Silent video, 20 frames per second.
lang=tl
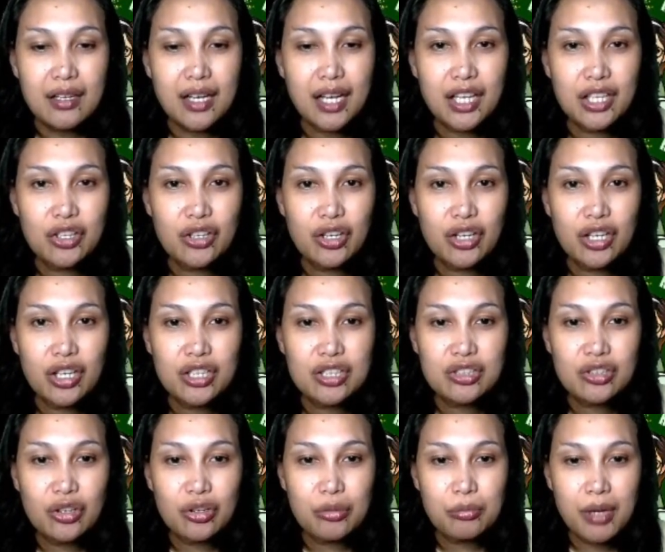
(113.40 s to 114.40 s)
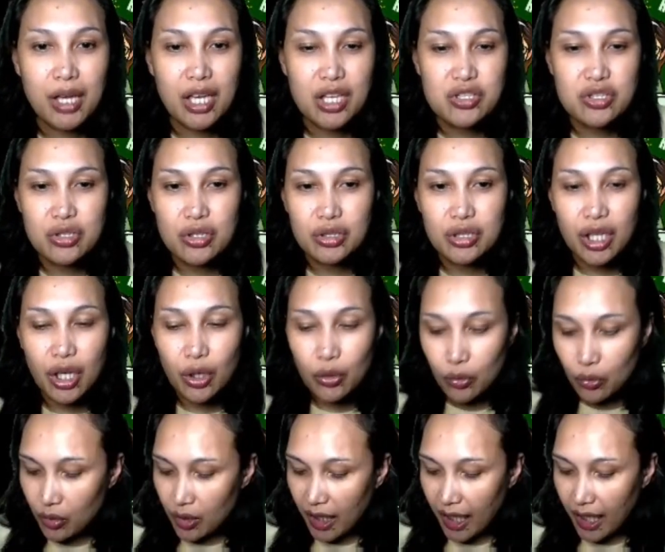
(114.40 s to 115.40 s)
Ngayon, kung medyo
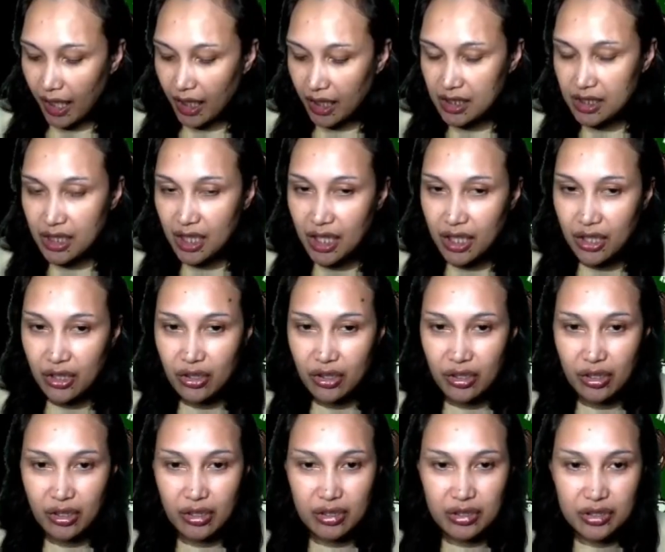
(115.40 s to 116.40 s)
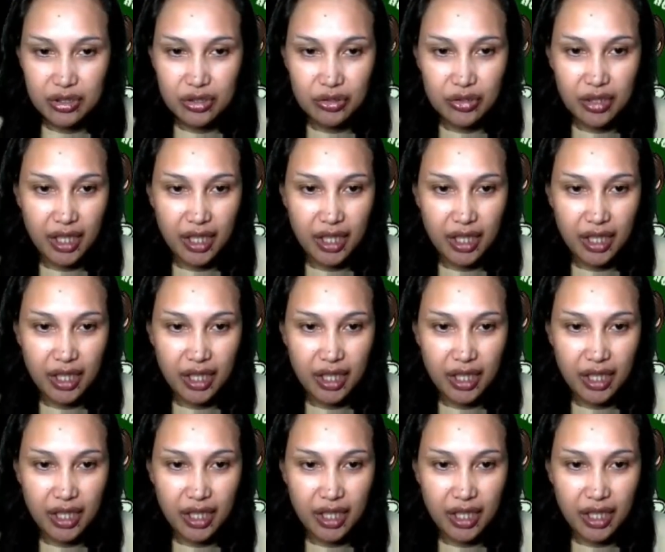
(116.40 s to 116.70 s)
nakukulangan kayo, you